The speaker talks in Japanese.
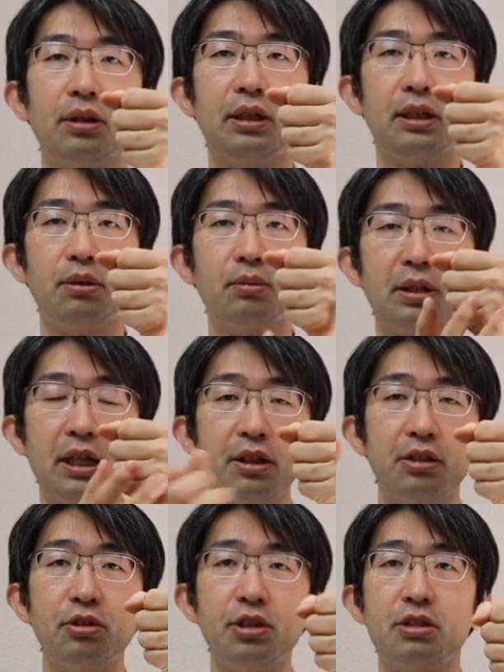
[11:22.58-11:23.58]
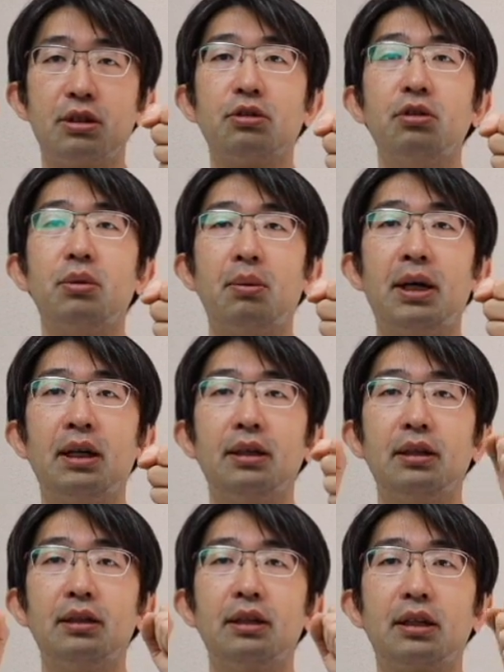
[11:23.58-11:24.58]
で眼球の位置はそのまま
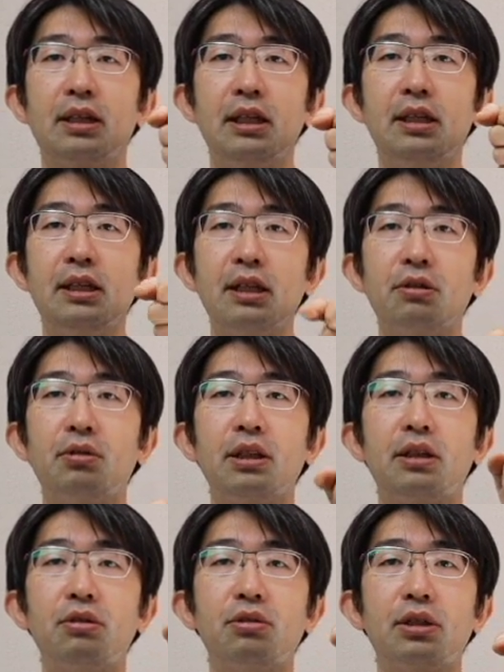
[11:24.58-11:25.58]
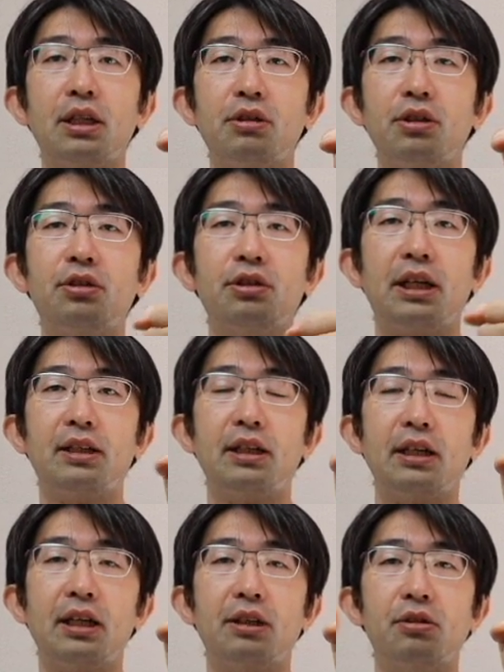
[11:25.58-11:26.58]
だから一見こうやって動けるようなん
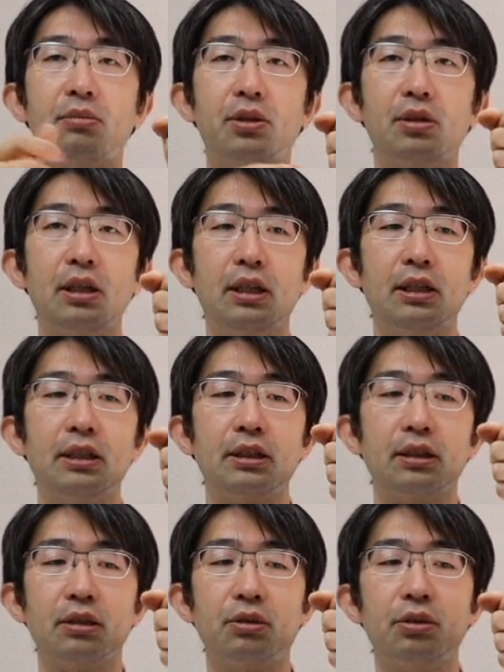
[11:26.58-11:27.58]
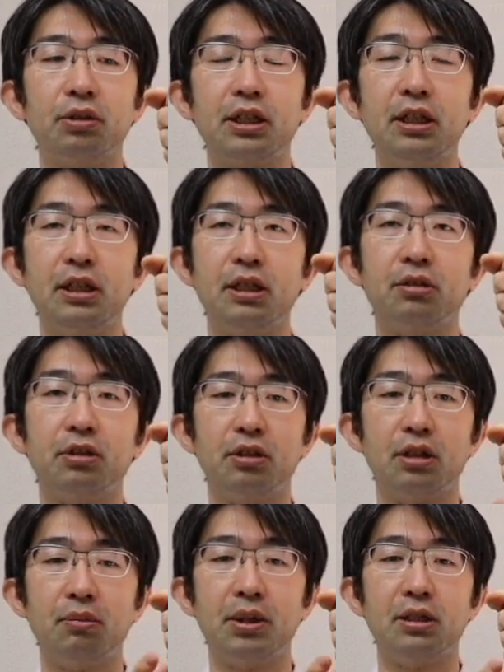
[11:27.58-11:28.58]
だけれどもこう筋肉っ
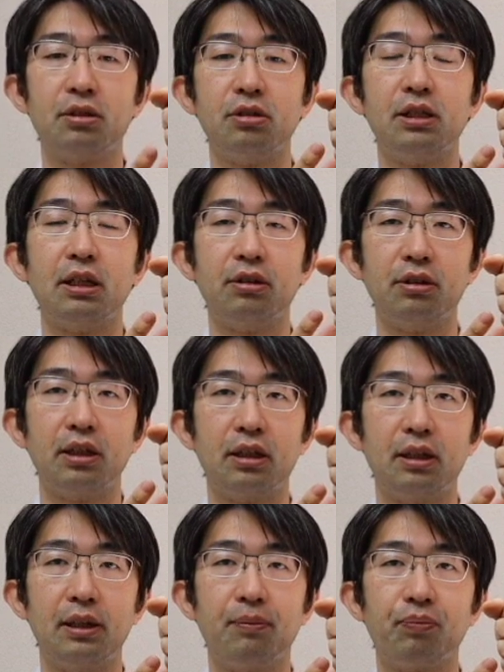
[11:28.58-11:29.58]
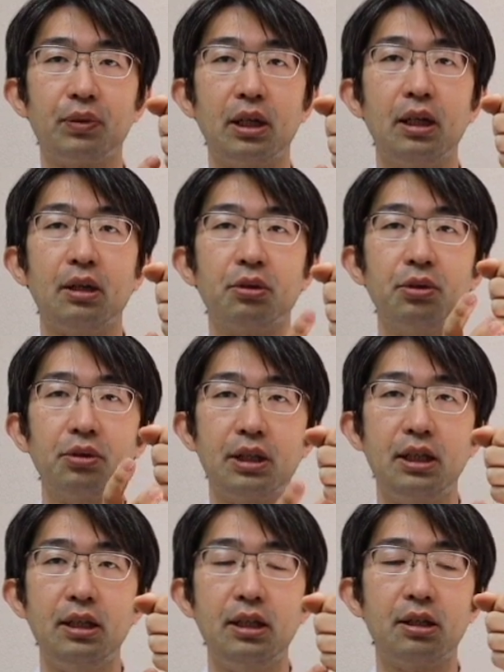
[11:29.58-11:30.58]
ていうのは目についてるんですね。でこの
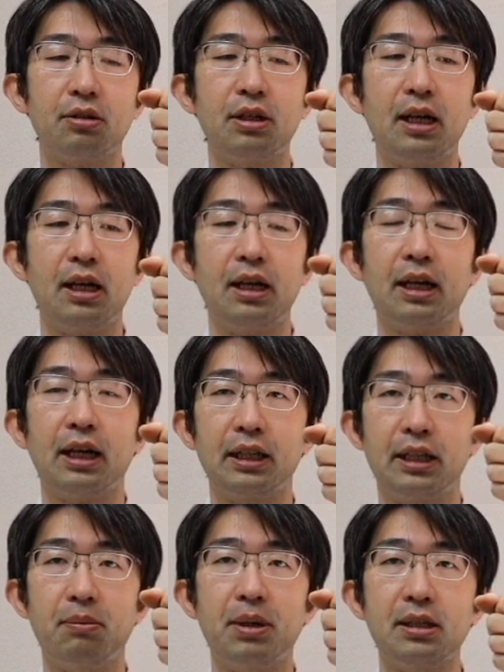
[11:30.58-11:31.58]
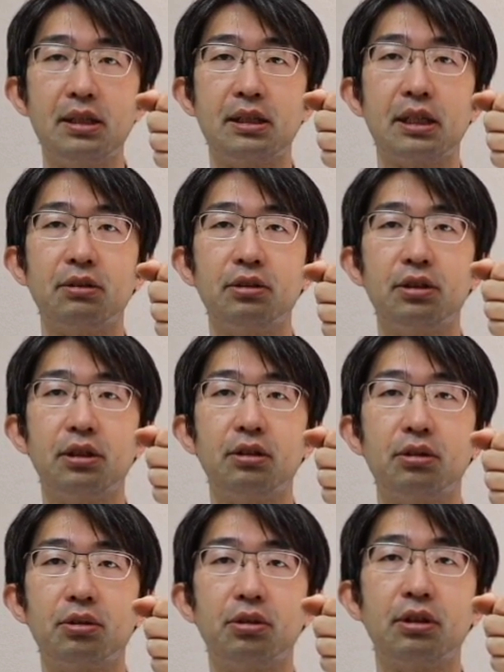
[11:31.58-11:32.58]
筋肉が挟まっちゃうって
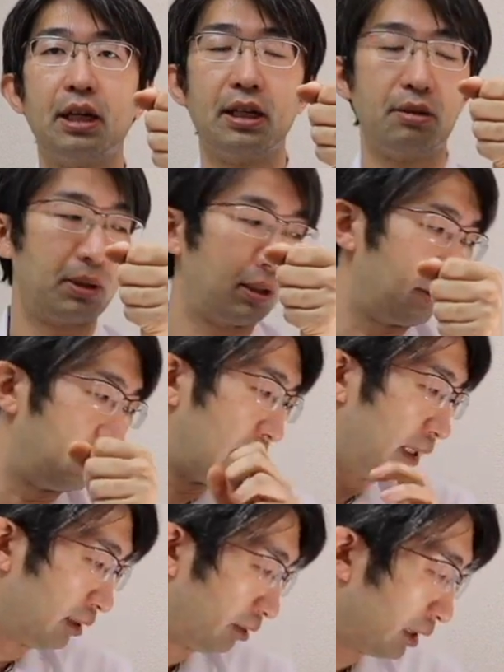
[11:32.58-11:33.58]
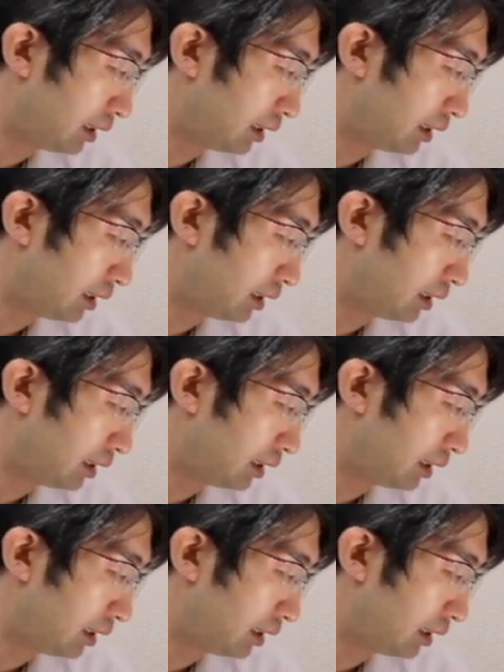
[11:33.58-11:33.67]
いうところがあります。具